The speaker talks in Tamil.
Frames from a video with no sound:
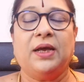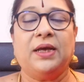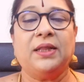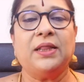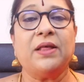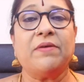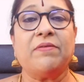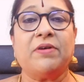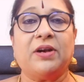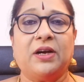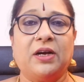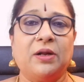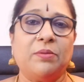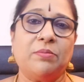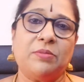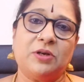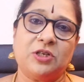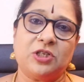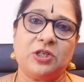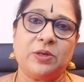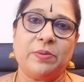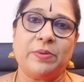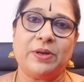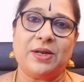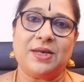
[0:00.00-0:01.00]
இந்த வருடம்
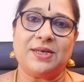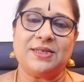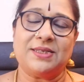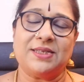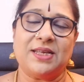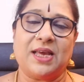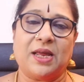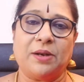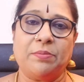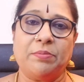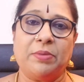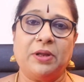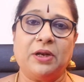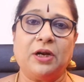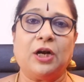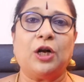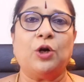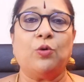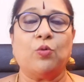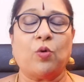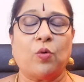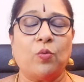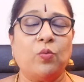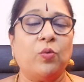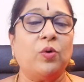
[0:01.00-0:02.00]
ரிஷபராசி
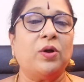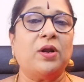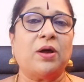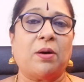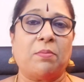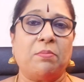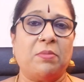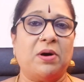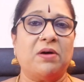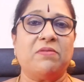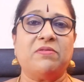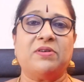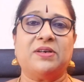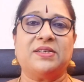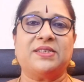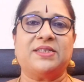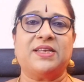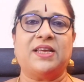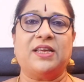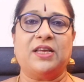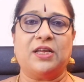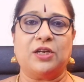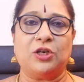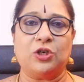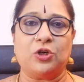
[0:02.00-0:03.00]
அன்பர்கள் ஒவ்வொரு
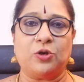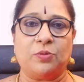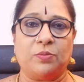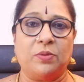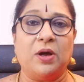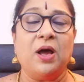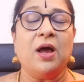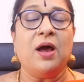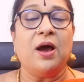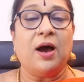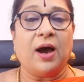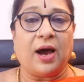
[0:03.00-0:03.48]
அமாவாசை என்றும்